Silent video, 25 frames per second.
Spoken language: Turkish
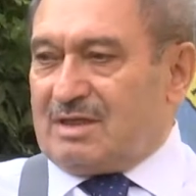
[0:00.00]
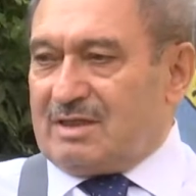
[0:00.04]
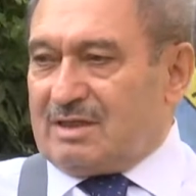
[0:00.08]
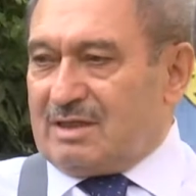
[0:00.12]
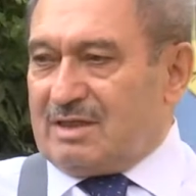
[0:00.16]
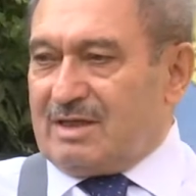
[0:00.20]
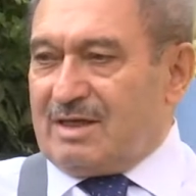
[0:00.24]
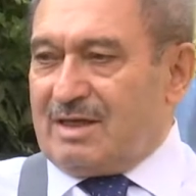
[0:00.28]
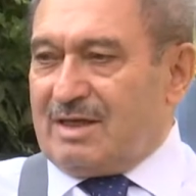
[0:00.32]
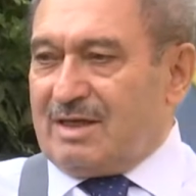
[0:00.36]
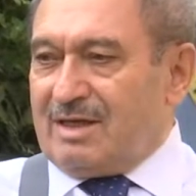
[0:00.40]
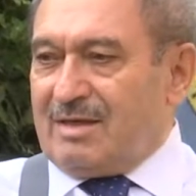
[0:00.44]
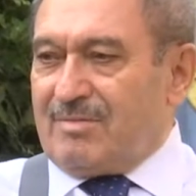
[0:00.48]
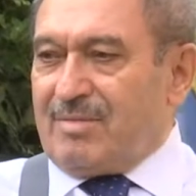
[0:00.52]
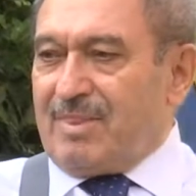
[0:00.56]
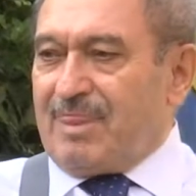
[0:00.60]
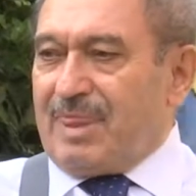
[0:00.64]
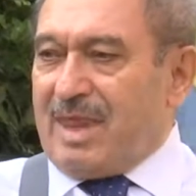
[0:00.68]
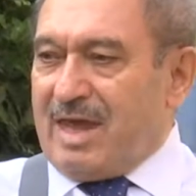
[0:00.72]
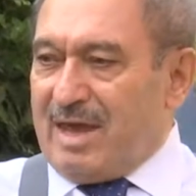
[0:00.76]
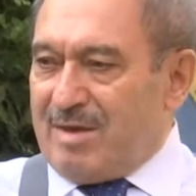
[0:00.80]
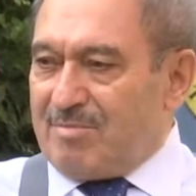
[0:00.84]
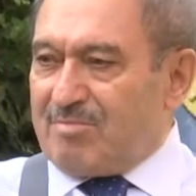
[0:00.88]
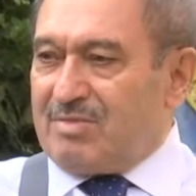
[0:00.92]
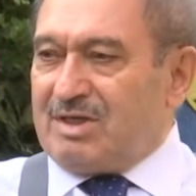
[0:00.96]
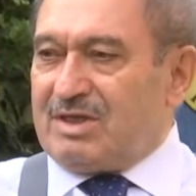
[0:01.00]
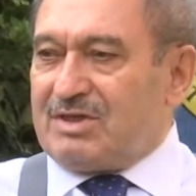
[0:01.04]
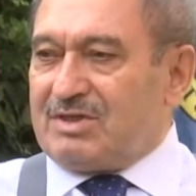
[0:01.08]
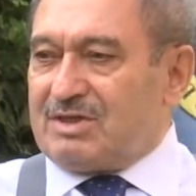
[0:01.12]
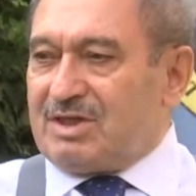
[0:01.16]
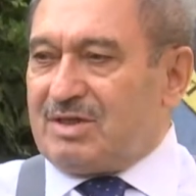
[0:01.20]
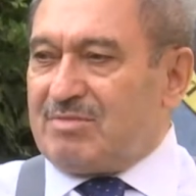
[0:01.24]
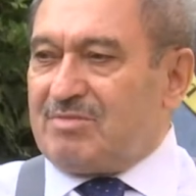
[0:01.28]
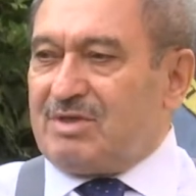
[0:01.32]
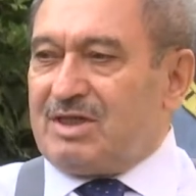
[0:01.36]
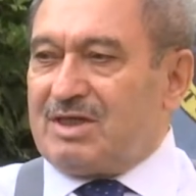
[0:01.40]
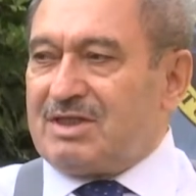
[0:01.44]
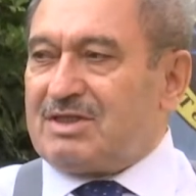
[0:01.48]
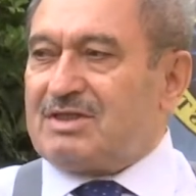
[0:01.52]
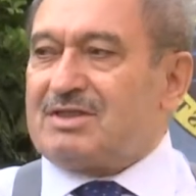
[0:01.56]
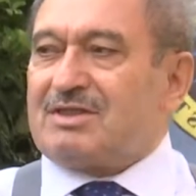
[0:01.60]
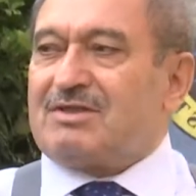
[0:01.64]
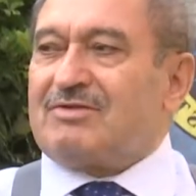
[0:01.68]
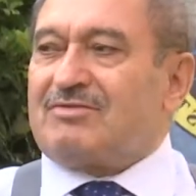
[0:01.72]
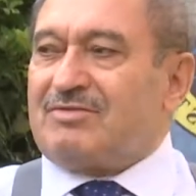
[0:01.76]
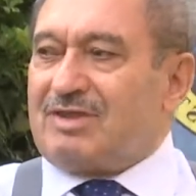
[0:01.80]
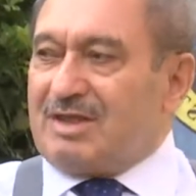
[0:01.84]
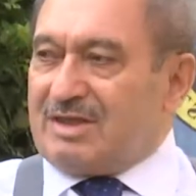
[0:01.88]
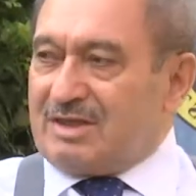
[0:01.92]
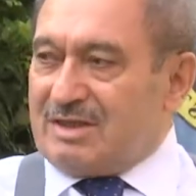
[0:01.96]
sene hem birinci hem ikinci
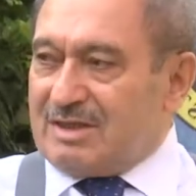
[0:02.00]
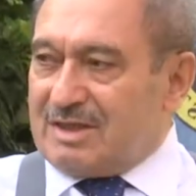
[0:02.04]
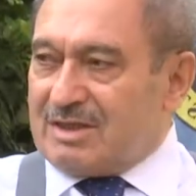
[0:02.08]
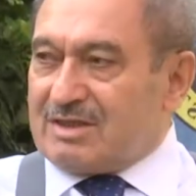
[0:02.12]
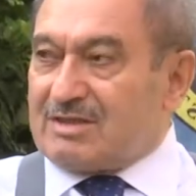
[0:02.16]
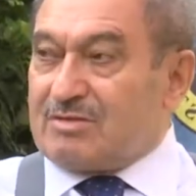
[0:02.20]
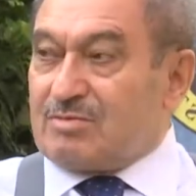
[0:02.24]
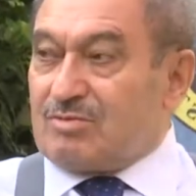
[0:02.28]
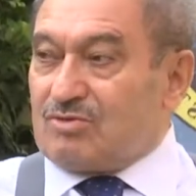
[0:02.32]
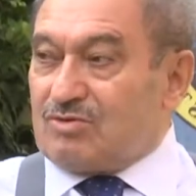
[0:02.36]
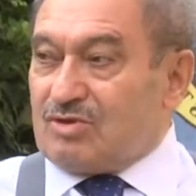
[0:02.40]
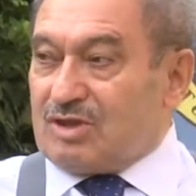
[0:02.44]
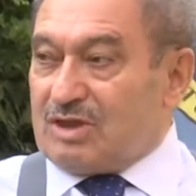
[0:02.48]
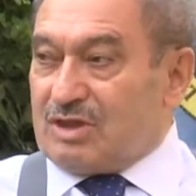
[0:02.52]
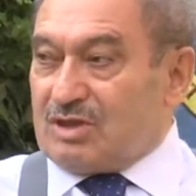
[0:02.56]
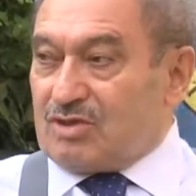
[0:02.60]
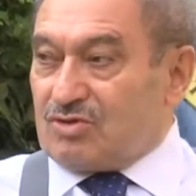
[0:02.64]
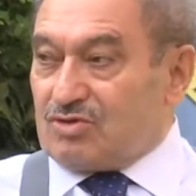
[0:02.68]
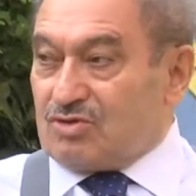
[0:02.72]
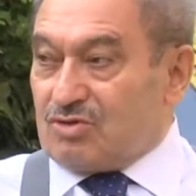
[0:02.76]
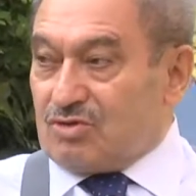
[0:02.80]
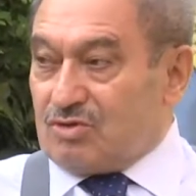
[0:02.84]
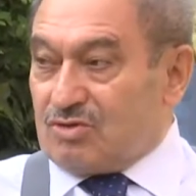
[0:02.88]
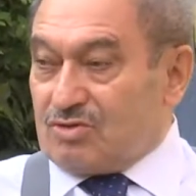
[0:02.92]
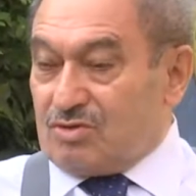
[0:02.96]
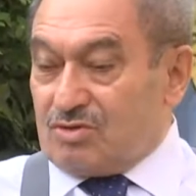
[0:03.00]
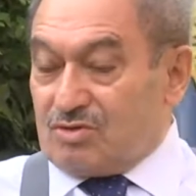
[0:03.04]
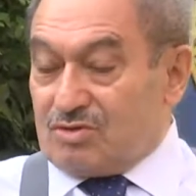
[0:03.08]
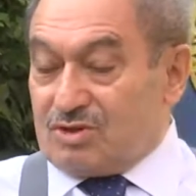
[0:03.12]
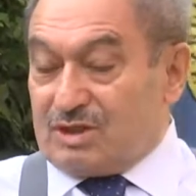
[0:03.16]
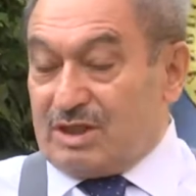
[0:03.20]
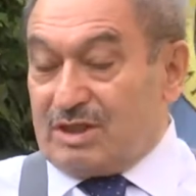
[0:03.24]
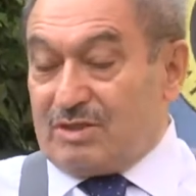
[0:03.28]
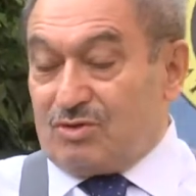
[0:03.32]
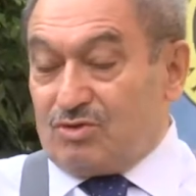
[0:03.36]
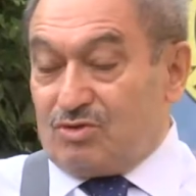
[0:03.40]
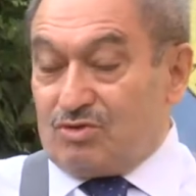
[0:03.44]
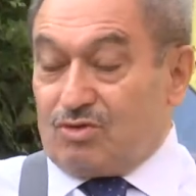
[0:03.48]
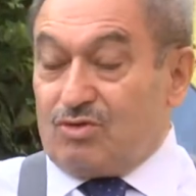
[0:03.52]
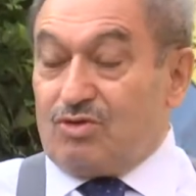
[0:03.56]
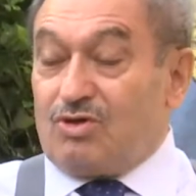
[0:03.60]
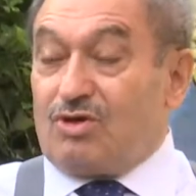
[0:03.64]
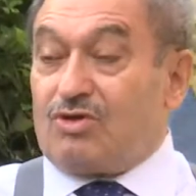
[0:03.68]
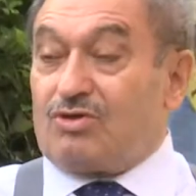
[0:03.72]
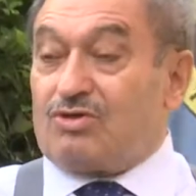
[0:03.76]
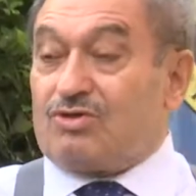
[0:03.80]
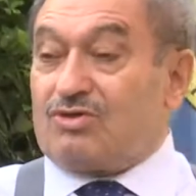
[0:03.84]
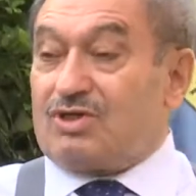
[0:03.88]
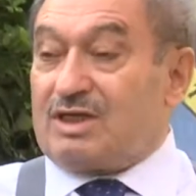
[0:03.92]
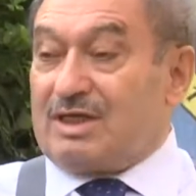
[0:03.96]
sınıfların yarısı burada yarısı orada olacak.
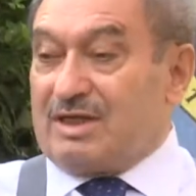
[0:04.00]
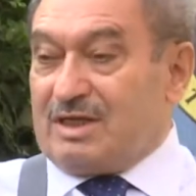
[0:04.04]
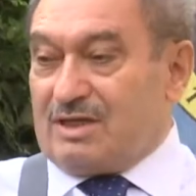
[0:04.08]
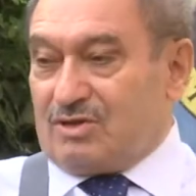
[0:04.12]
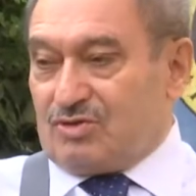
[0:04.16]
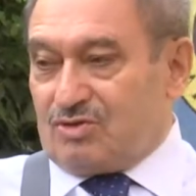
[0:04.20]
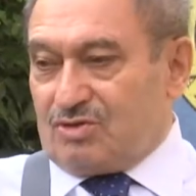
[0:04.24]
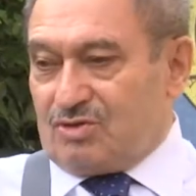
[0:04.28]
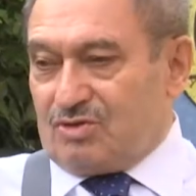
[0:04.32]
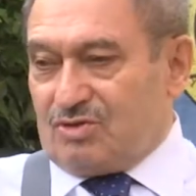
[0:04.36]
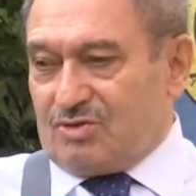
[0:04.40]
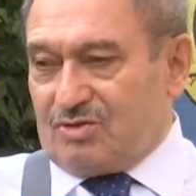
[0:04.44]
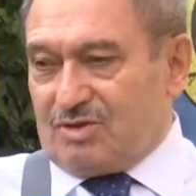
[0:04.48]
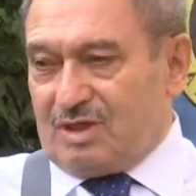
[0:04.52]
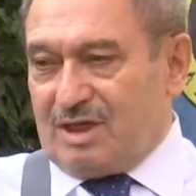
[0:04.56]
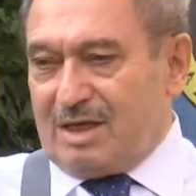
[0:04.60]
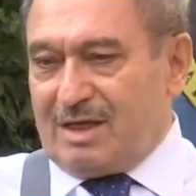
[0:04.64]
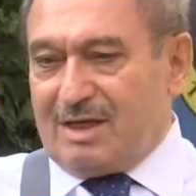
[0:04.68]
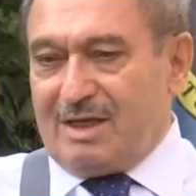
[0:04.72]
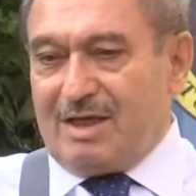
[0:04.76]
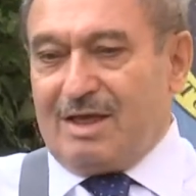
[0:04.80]
Dört sene sonra